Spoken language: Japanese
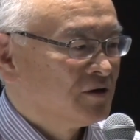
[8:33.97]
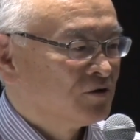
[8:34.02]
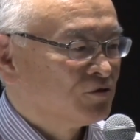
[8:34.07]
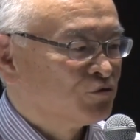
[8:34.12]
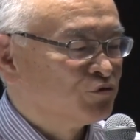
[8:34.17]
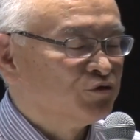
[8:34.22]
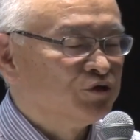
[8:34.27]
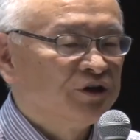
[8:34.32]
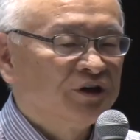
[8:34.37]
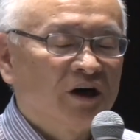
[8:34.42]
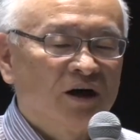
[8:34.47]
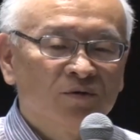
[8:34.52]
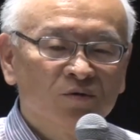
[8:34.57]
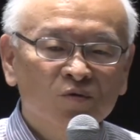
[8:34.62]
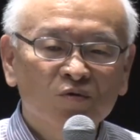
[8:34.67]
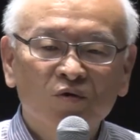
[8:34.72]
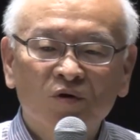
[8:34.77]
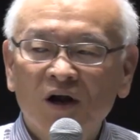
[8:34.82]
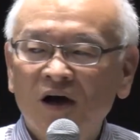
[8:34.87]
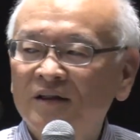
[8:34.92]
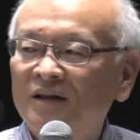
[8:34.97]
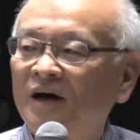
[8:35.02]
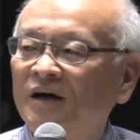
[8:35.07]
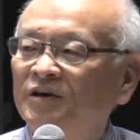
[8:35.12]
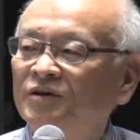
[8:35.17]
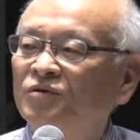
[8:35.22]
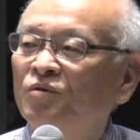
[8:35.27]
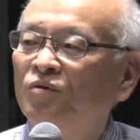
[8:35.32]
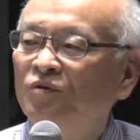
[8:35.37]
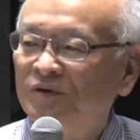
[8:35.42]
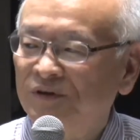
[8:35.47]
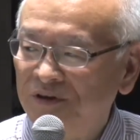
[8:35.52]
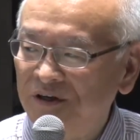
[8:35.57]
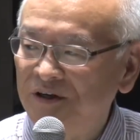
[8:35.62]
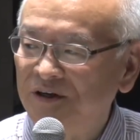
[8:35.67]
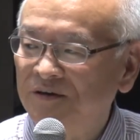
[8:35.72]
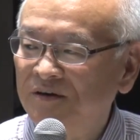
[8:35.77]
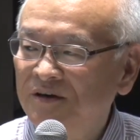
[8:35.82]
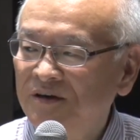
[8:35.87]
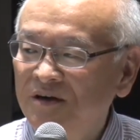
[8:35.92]
悔いが残らないよう
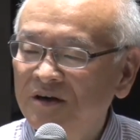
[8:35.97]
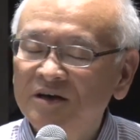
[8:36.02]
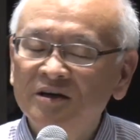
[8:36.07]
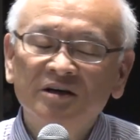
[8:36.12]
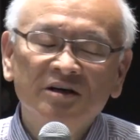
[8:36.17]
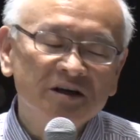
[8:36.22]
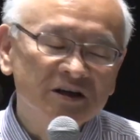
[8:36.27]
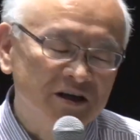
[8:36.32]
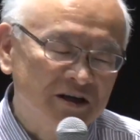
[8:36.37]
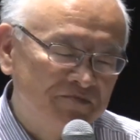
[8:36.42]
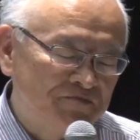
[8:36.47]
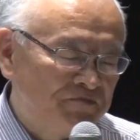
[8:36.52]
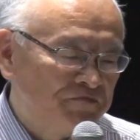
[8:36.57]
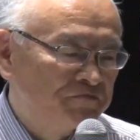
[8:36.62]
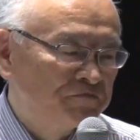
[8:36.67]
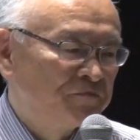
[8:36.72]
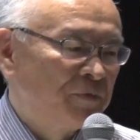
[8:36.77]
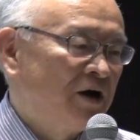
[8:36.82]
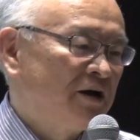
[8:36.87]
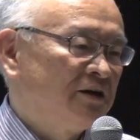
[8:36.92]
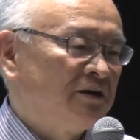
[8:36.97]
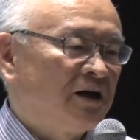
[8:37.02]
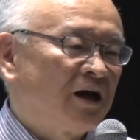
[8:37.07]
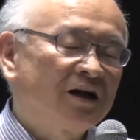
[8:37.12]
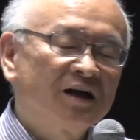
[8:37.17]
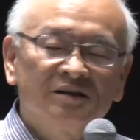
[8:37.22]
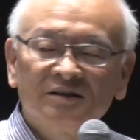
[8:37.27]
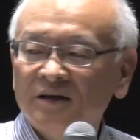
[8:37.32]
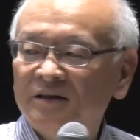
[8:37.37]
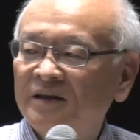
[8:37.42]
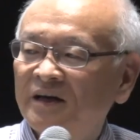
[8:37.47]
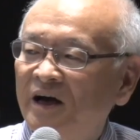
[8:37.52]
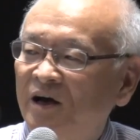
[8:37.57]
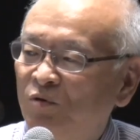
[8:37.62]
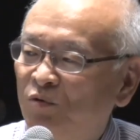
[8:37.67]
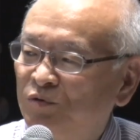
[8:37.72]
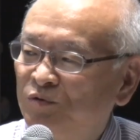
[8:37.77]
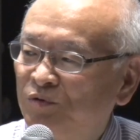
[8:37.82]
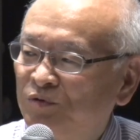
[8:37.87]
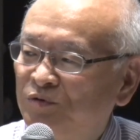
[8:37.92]
にいっぱいやらせてや
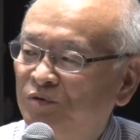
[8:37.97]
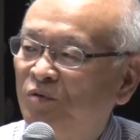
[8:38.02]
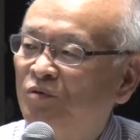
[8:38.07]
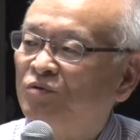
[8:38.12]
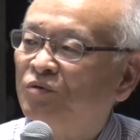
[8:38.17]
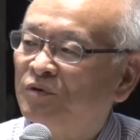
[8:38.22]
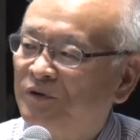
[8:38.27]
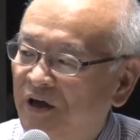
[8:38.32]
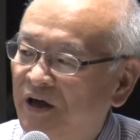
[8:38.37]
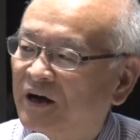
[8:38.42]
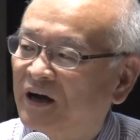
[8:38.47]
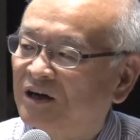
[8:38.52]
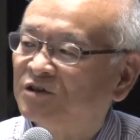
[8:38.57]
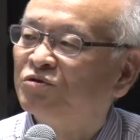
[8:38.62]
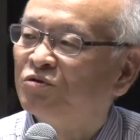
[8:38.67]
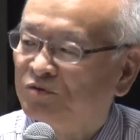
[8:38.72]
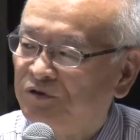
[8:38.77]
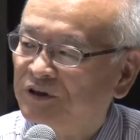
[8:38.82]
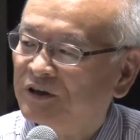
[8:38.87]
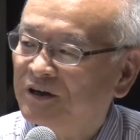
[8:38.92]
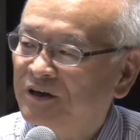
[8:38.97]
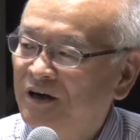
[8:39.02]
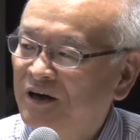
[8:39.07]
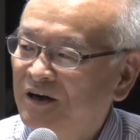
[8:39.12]
ろうということで家族に。